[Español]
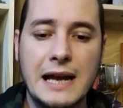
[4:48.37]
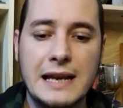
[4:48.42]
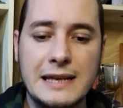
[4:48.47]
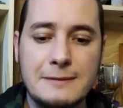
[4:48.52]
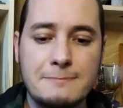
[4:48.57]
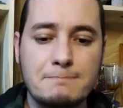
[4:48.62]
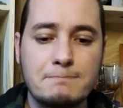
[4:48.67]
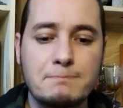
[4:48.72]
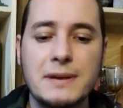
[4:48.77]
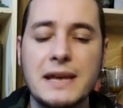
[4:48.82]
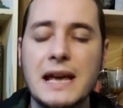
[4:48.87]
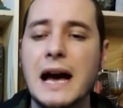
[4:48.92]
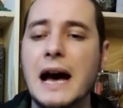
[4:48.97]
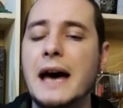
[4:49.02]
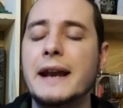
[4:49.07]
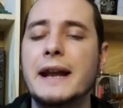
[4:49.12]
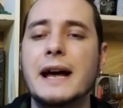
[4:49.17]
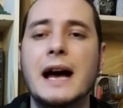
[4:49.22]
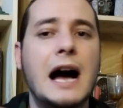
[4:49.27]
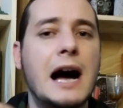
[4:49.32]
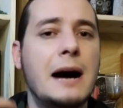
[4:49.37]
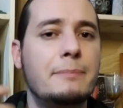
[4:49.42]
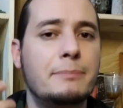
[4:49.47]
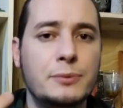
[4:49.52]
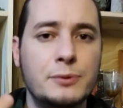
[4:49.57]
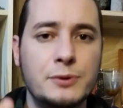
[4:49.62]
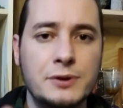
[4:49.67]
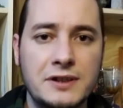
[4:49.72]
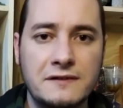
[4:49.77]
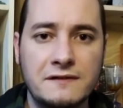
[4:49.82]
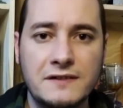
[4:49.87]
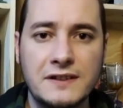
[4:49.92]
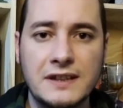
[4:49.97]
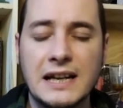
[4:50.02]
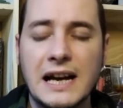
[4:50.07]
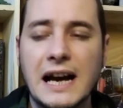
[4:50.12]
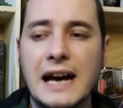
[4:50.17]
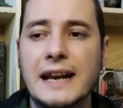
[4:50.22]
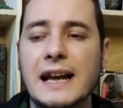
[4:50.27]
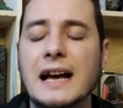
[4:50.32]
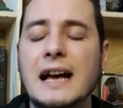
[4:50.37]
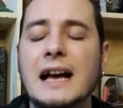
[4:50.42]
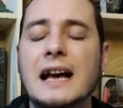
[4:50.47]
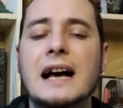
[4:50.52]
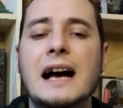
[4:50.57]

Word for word: a limpiar, a purificar.